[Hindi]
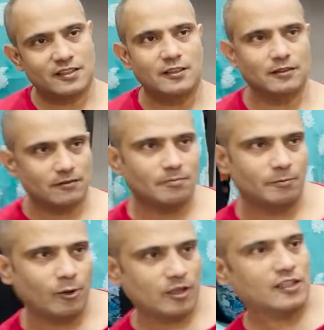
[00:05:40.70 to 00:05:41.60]
सिक्सटी
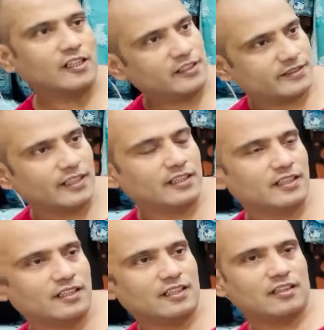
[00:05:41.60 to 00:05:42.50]
मॉडल का
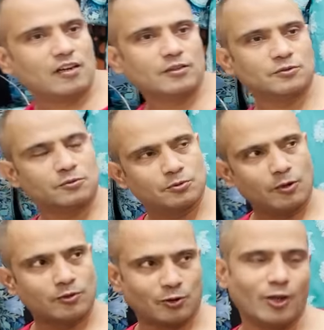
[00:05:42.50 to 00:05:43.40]
डिज़ाइनर है
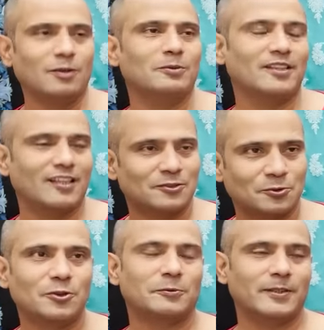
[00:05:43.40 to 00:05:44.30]
और शॉल भी है
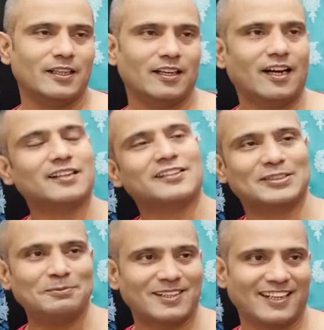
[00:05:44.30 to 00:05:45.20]
सूट भी है हर
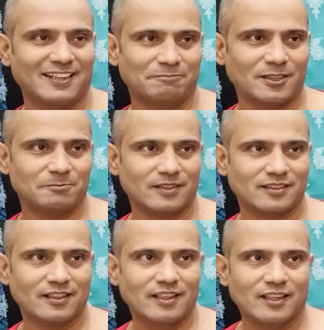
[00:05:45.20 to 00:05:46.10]
किस्म का है अपने पास